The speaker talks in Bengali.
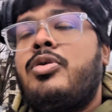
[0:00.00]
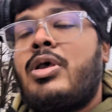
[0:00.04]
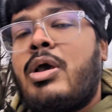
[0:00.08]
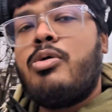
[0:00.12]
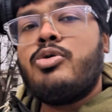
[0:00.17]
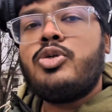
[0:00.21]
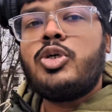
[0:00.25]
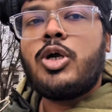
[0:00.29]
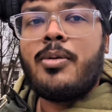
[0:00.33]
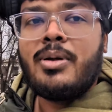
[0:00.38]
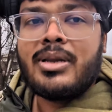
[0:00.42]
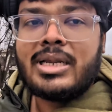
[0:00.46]

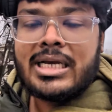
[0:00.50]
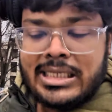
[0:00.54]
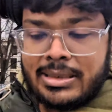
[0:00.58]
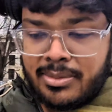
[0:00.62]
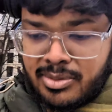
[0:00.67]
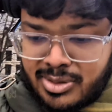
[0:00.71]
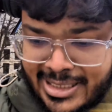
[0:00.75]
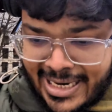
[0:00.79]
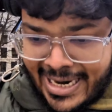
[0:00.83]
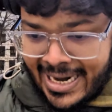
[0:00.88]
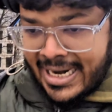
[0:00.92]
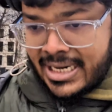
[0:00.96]
এখন সবার আগে
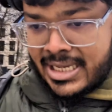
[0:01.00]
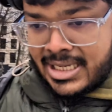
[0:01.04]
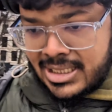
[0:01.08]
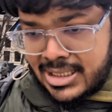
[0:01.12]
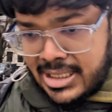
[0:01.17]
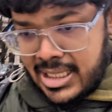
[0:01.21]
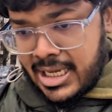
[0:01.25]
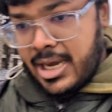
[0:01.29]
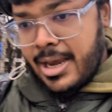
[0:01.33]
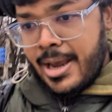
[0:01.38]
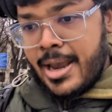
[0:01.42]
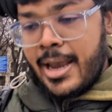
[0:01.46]
তারপর জ্যাকেট
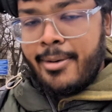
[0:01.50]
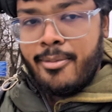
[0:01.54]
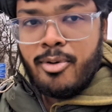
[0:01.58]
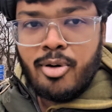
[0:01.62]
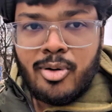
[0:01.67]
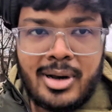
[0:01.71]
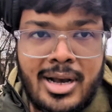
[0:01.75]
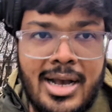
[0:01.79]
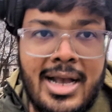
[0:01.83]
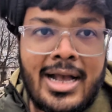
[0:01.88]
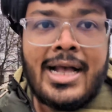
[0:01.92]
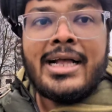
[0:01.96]
কিনতে এবং
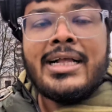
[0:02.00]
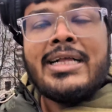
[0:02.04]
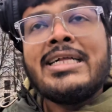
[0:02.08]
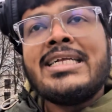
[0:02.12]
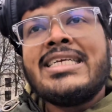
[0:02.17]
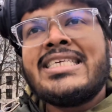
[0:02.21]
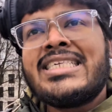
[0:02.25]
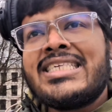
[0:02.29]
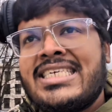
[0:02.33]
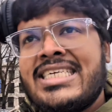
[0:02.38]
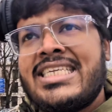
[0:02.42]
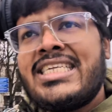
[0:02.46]

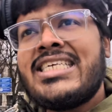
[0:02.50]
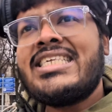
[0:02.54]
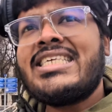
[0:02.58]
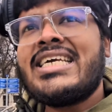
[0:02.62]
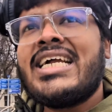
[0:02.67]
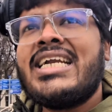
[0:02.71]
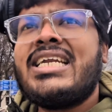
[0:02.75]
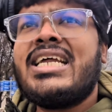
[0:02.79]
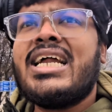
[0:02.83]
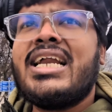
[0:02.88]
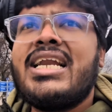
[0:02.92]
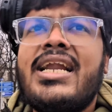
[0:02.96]
সিটি
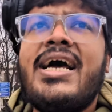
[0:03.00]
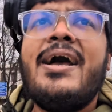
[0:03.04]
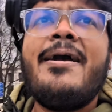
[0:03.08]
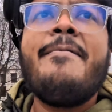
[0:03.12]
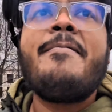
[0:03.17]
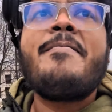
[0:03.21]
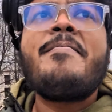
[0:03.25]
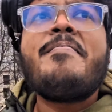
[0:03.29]
সেন্টার না